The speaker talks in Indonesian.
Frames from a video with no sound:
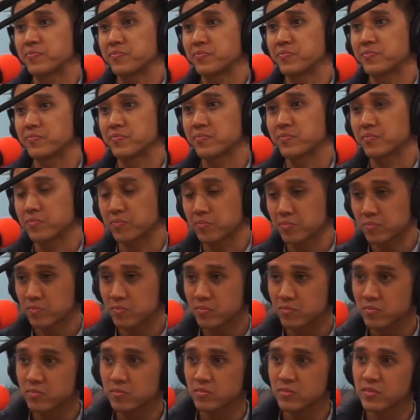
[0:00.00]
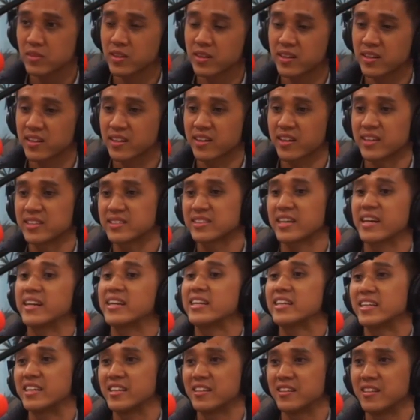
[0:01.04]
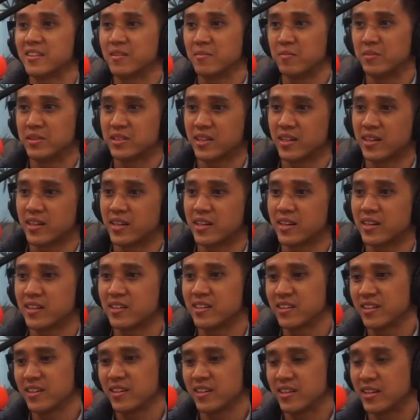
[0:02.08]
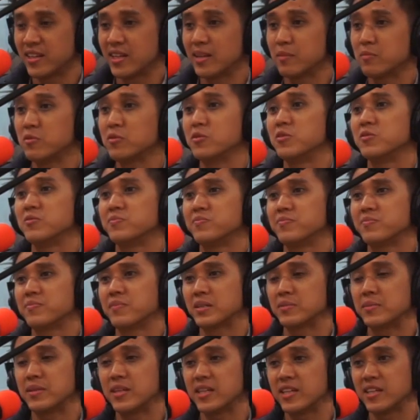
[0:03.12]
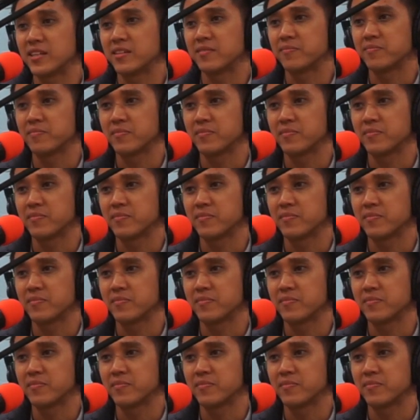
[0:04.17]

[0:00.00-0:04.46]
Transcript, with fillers: Hmm. Kenapa? Case tadi, misalnya dirimu, Mas Billy. Yeah.